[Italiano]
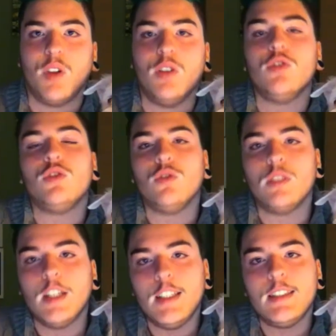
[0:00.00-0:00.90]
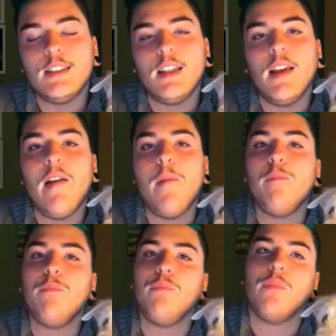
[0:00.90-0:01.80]
quando sono triste
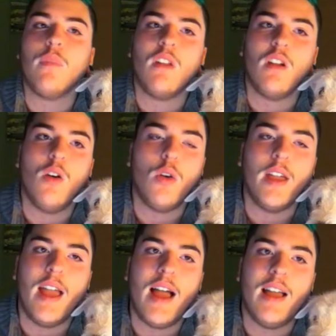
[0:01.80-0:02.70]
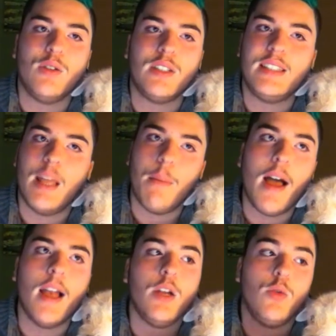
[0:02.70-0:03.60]
mm, o che, hai, o che stai
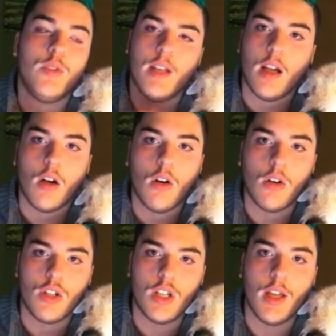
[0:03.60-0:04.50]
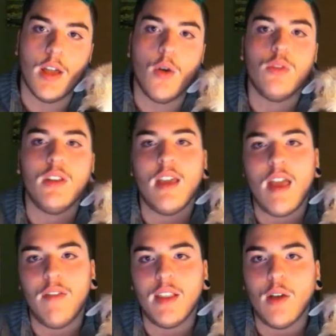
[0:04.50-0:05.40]
male, lui se ne accorge o
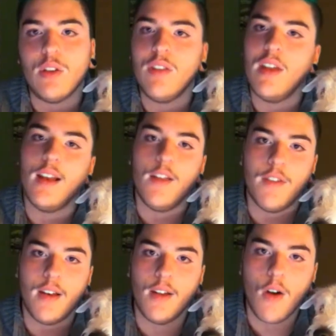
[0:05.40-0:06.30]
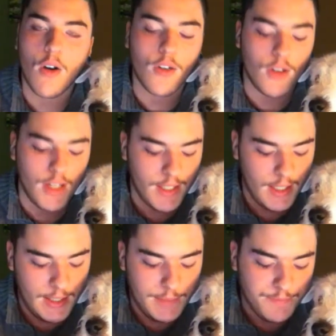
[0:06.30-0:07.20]
ti evita o ti viene lì a fare le
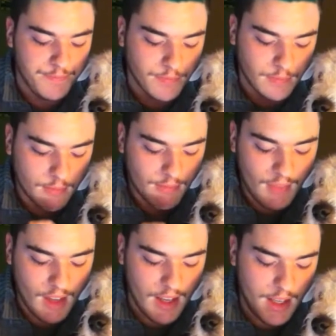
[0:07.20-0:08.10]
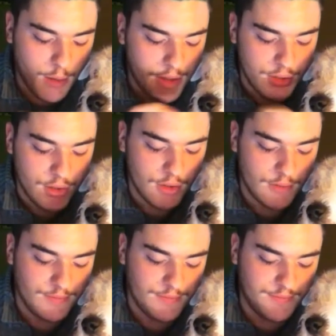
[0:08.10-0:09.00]
coccole. Eh,
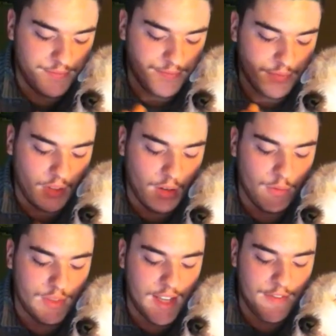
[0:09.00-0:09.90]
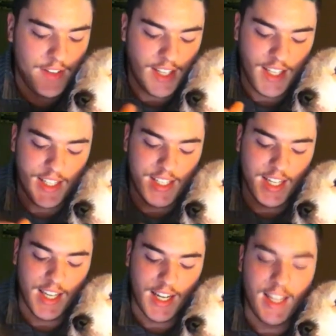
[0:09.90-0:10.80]
quando mm, sei
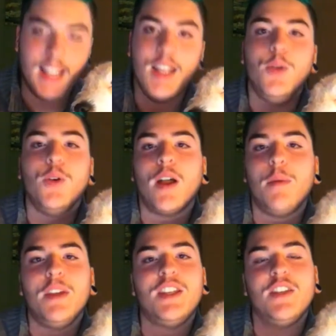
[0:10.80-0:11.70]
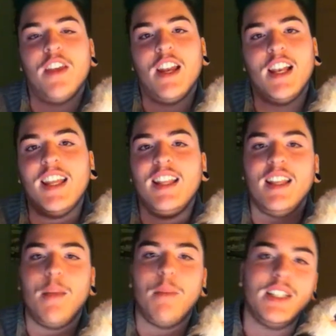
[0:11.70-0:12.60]
felice, che ridi, lui lo capisce, viene lì,
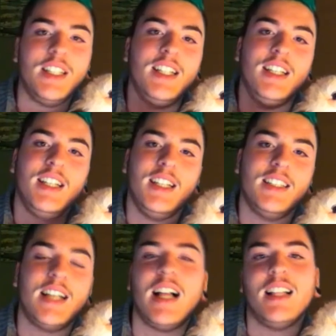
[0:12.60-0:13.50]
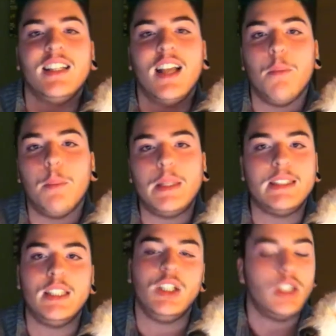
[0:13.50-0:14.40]
ti dai bacini, salta,
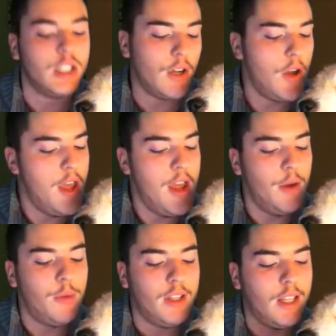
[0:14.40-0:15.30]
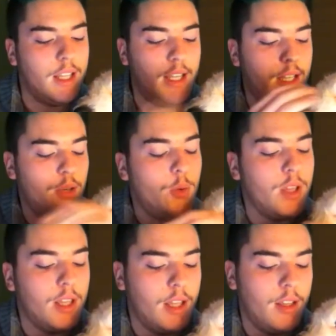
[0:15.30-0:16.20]
impazzisce, no? Quindi
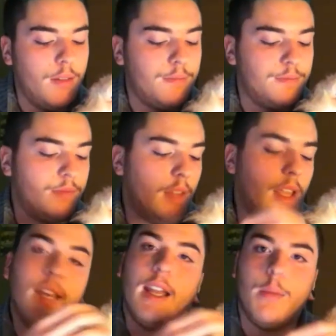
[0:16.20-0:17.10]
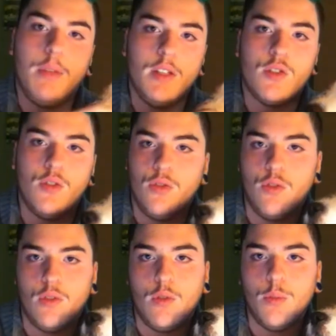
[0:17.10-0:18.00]
lui, i cani
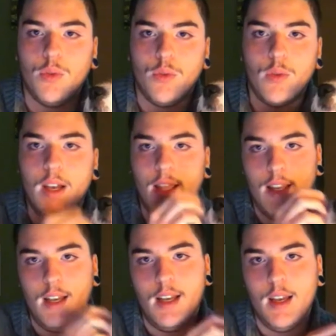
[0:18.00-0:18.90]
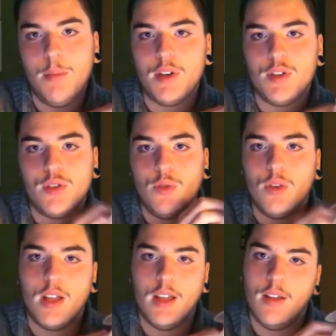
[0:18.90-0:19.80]
capiscono comunque le, le
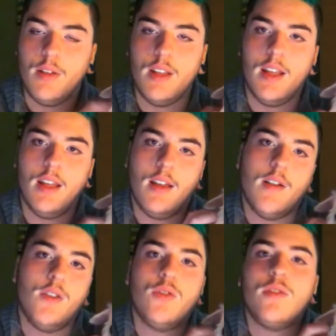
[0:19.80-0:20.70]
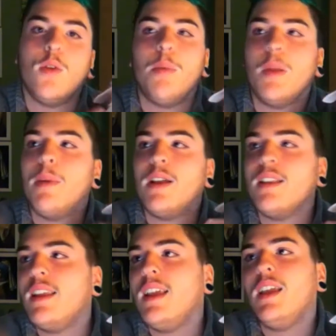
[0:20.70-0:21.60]
persone, quindi quando sto per
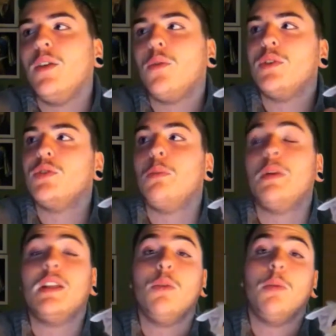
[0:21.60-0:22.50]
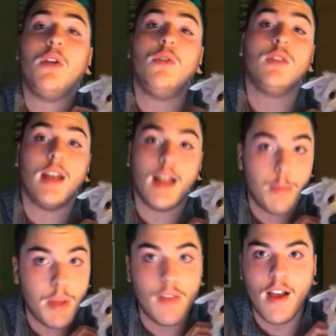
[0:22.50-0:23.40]
partire o quando sono partito per Londra
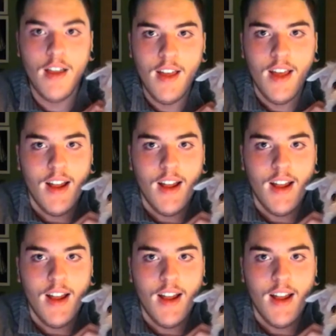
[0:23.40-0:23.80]
capiva